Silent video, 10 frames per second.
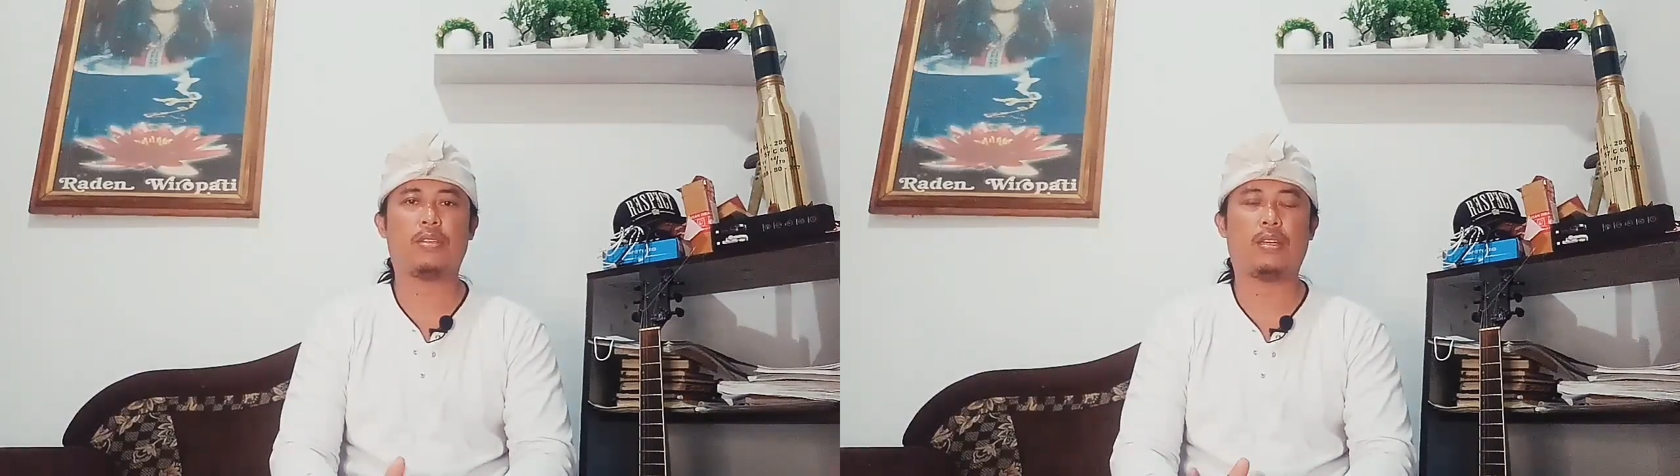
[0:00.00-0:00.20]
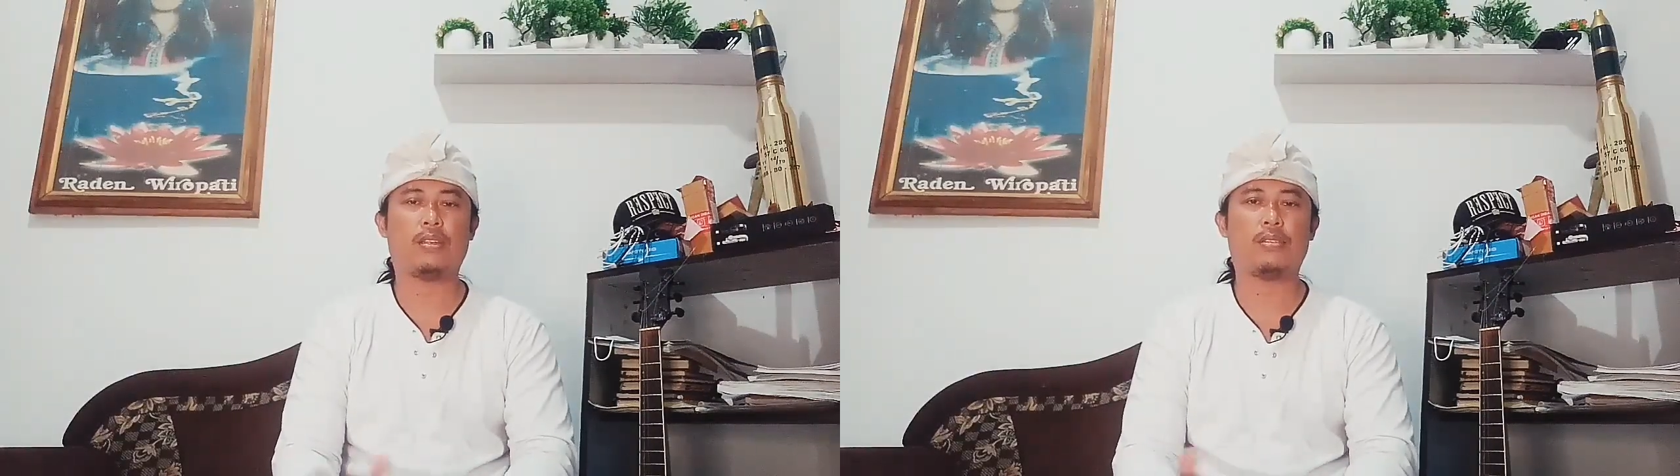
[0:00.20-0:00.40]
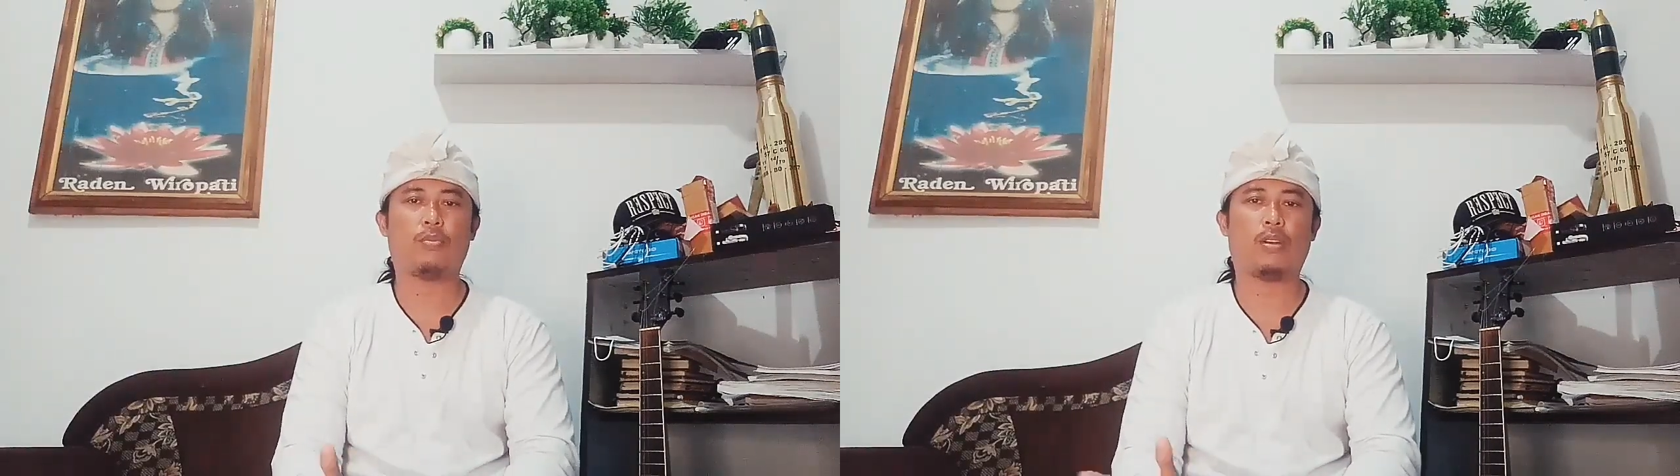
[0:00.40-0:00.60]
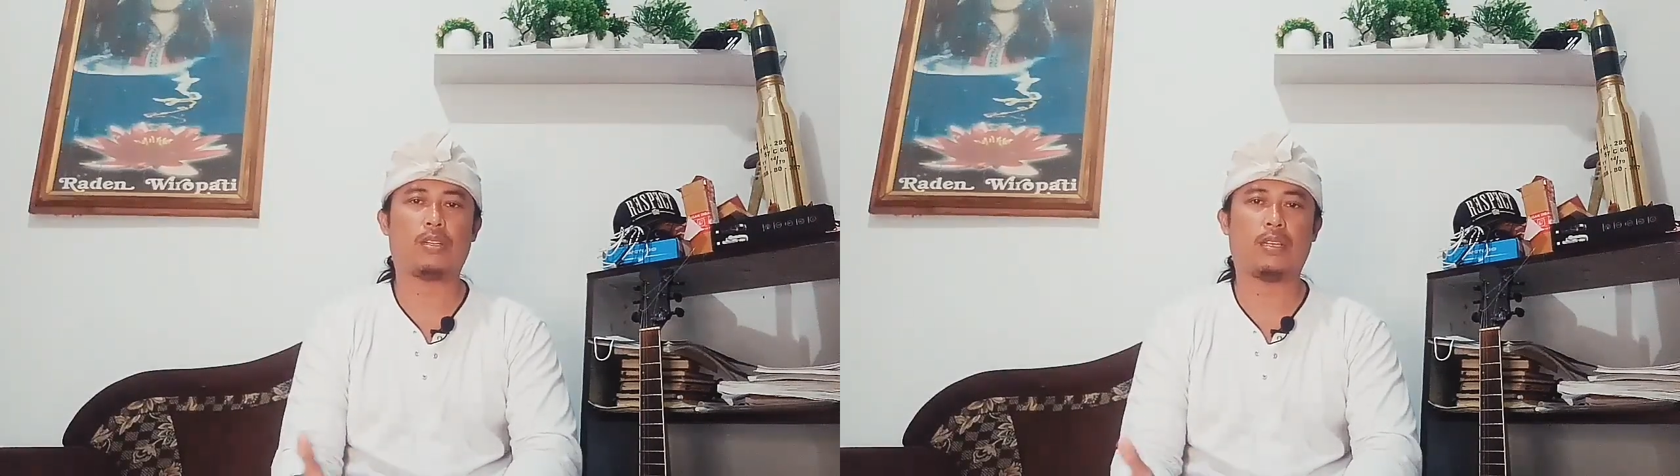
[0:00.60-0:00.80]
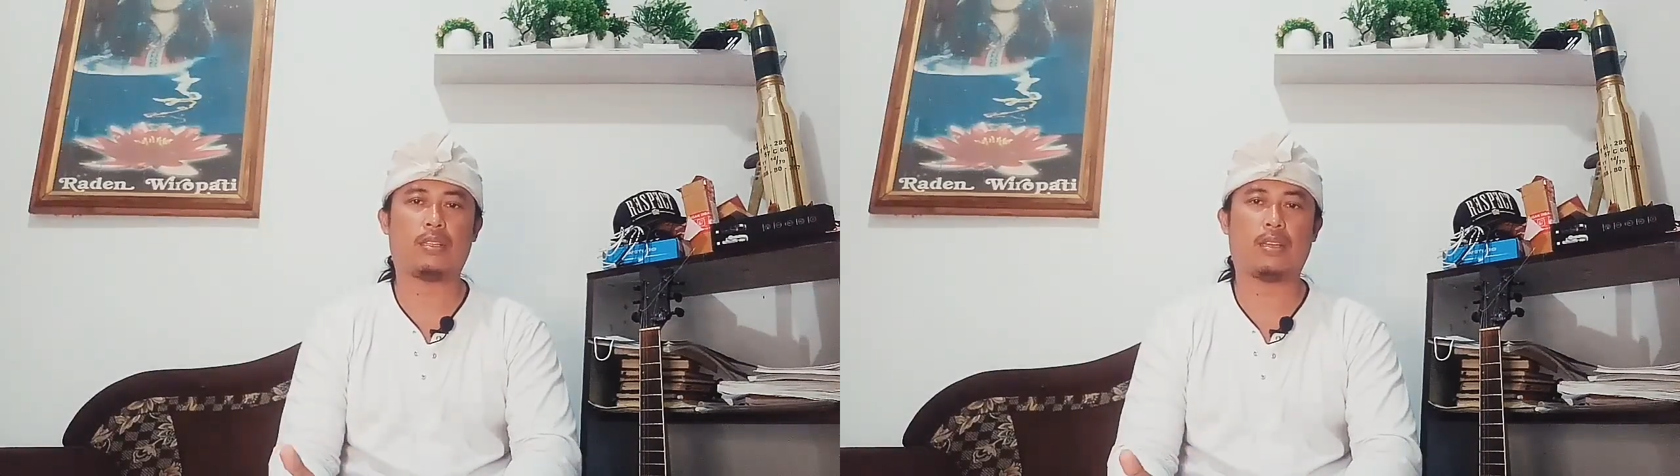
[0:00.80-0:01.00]
menjadi
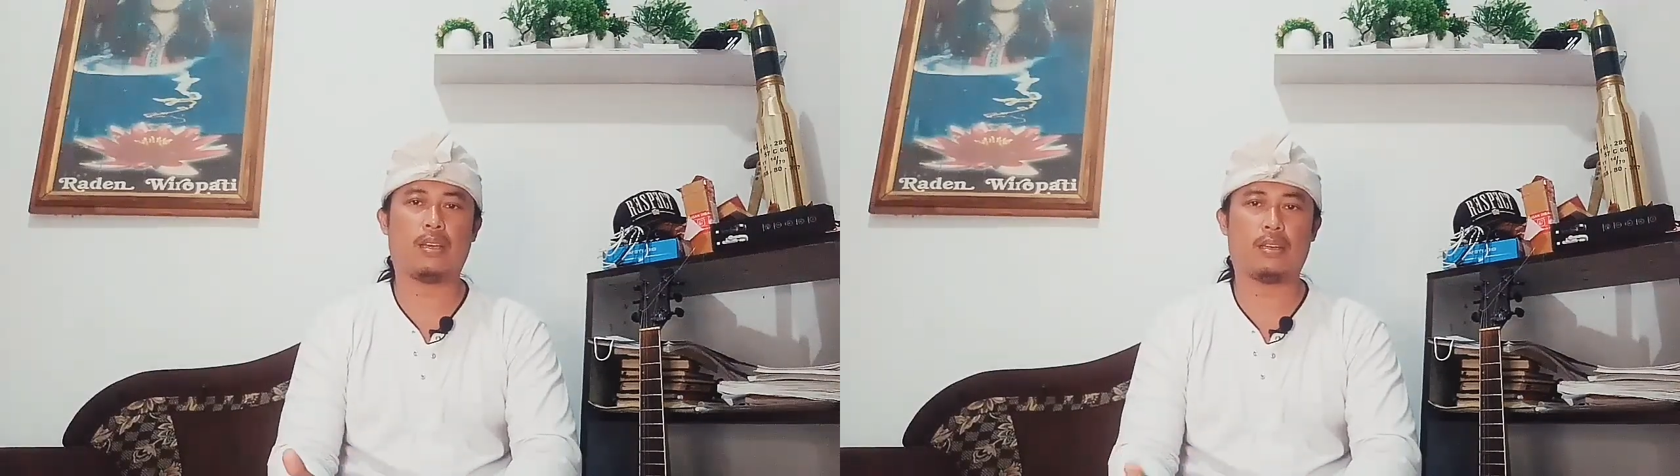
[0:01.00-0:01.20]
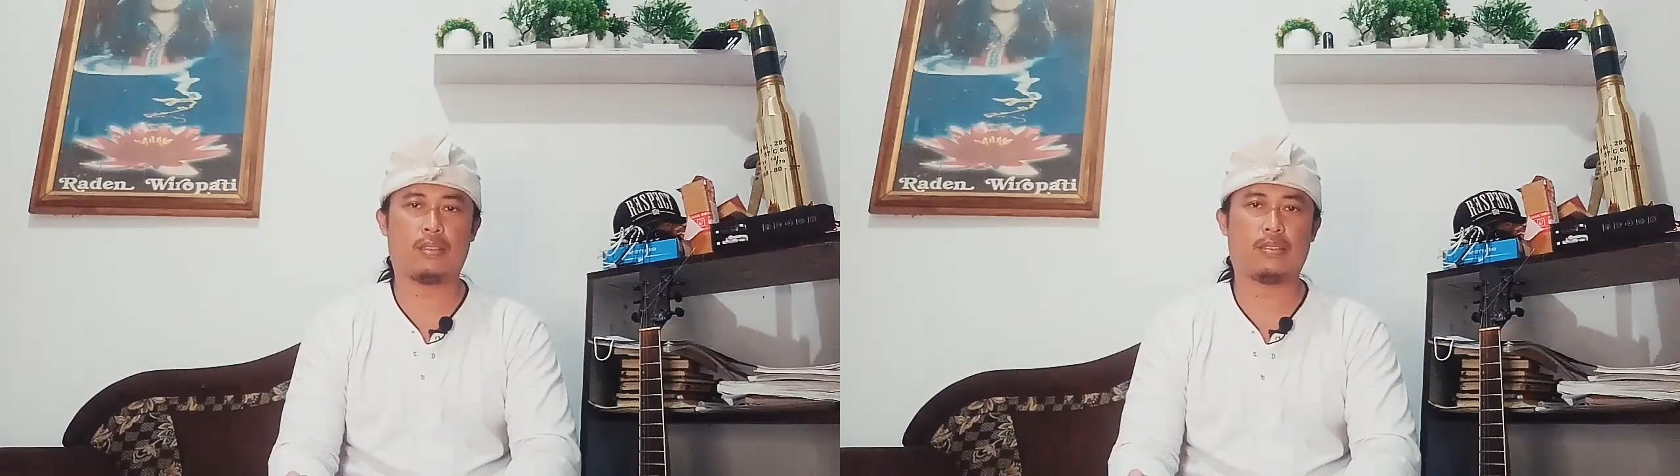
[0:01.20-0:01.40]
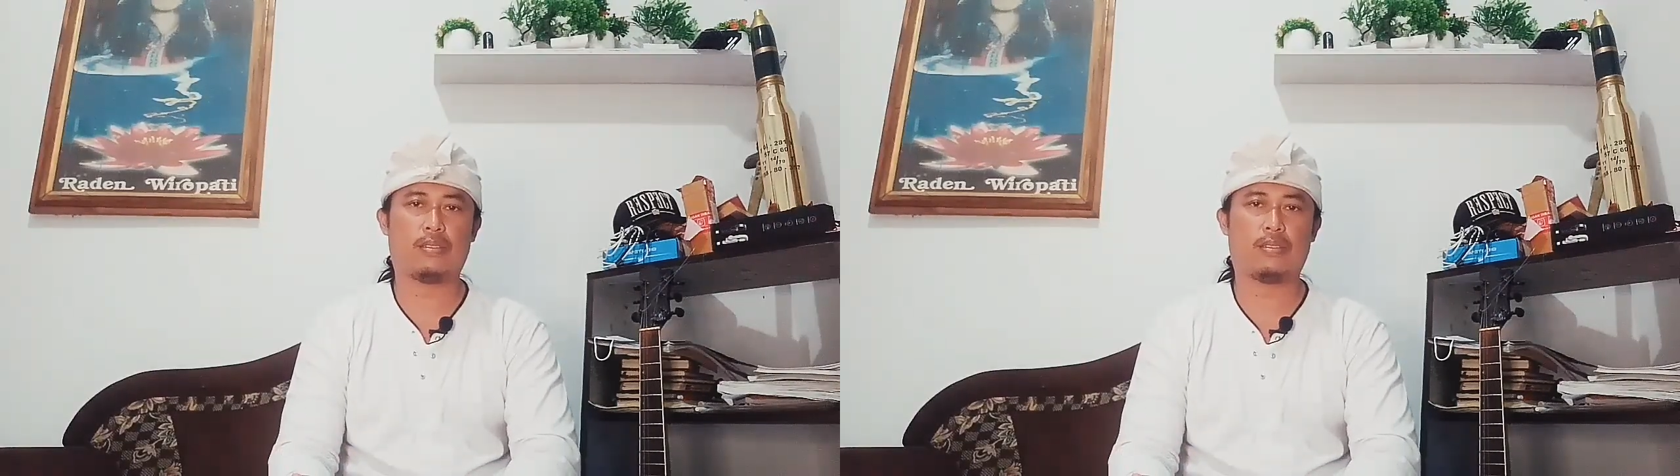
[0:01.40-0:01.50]
sebuah kenyataan,